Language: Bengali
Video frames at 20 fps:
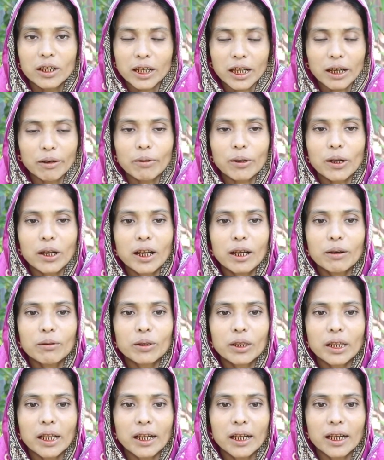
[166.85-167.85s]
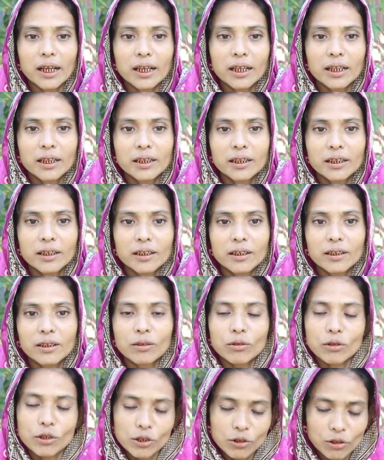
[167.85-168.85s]
লেখাপড়া না করতে পারলে
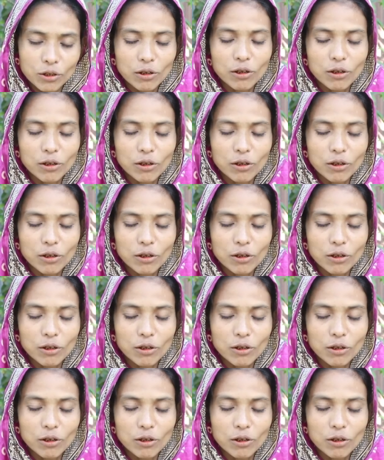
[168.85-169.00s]
কষ্ট